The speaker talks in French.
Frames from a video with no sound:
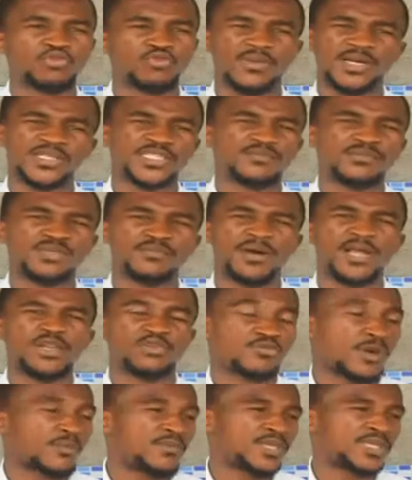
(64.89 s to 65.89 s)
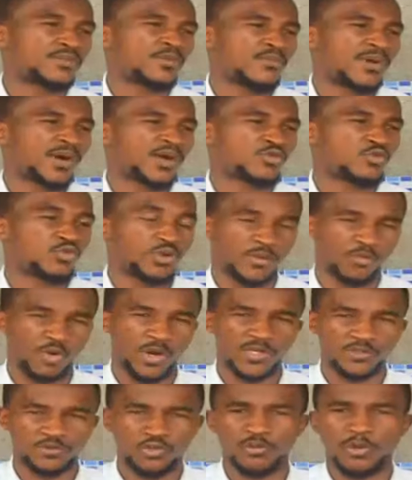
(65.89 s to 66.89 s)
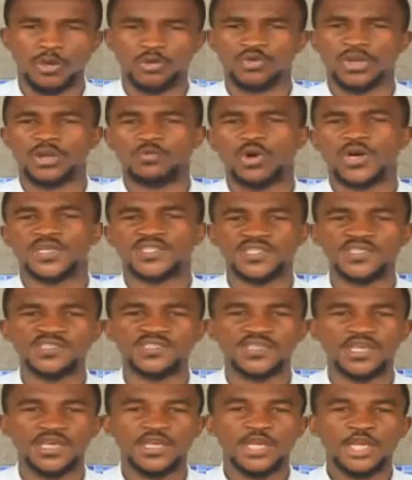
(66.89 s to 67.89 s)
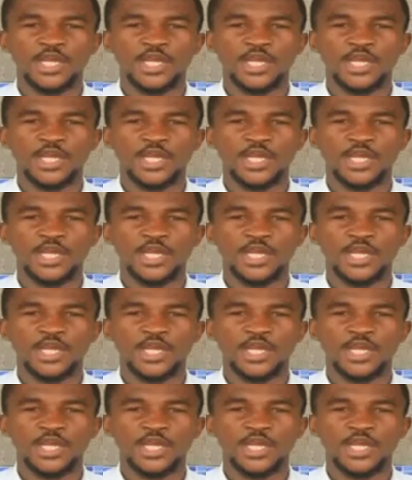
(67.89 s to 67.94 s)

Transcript: ko basi mi bali wa bengi ba collaborateurs, ba collaboratrices.